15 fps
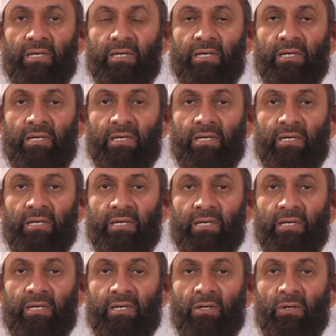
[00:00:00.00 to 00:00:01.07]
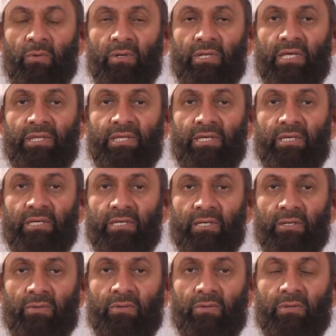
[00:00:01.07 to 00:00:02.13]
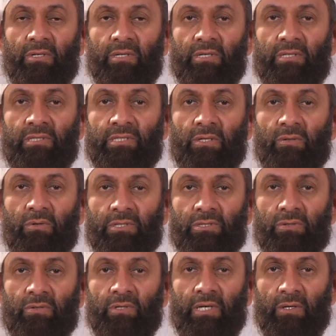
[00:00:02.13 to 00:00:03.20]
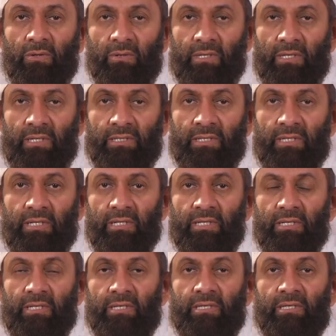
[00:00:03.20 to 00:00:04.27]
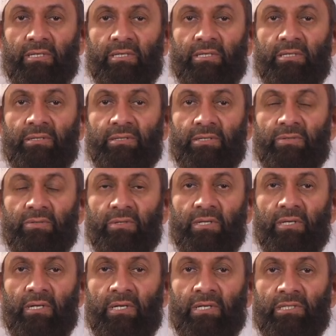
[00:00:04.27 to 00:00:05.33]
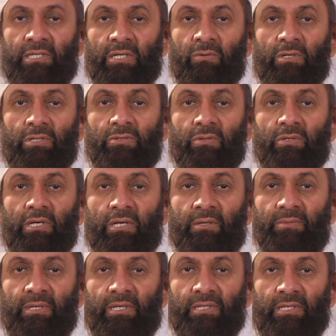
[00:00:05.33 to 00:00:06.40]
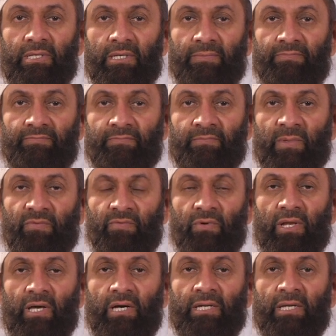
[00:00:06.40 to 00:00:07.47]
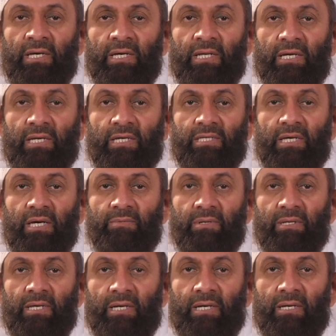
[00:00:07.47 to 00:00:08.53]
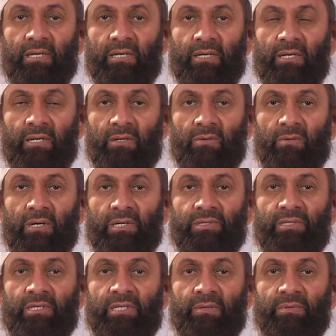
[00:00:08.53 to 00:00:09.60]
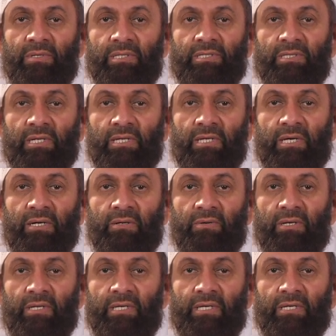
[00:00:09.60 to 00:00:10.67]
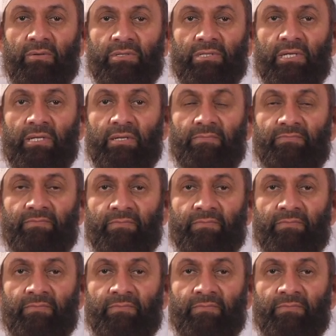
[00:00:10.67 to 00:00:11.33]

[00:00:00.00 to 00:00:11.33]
آه، الذي يقول زوجتك يقول يعني للرجل زوجتك ابنتي فلانة على كتاب الله وهدي النبي صلى الله عليه وسلم